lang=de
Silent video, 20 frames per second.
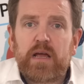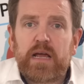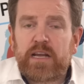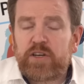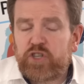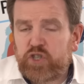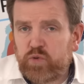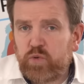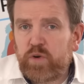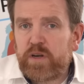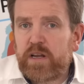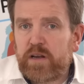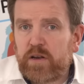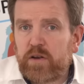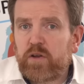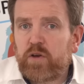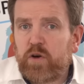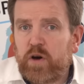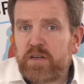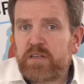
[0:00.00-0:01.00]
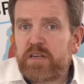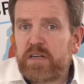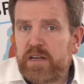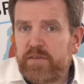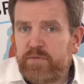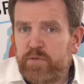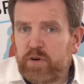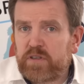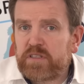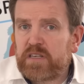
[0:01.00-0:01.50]
In Studien konnte
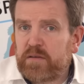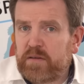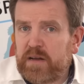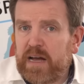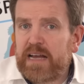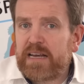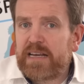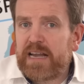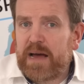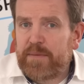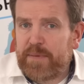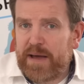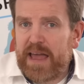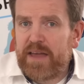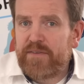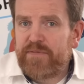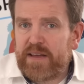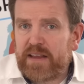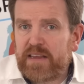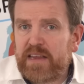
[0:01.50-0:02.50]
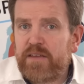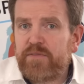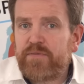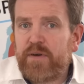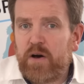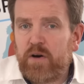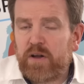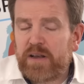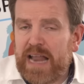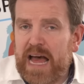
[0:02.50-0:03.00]
die Wirksamkeit aber effektiv
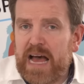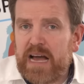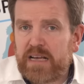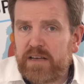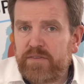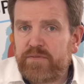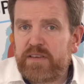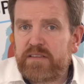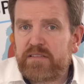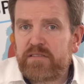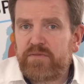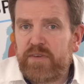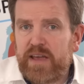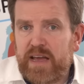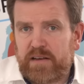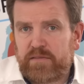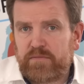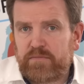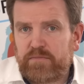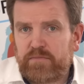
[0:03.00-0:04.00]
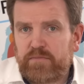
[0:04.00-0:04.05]
auch nachgewiesen werden.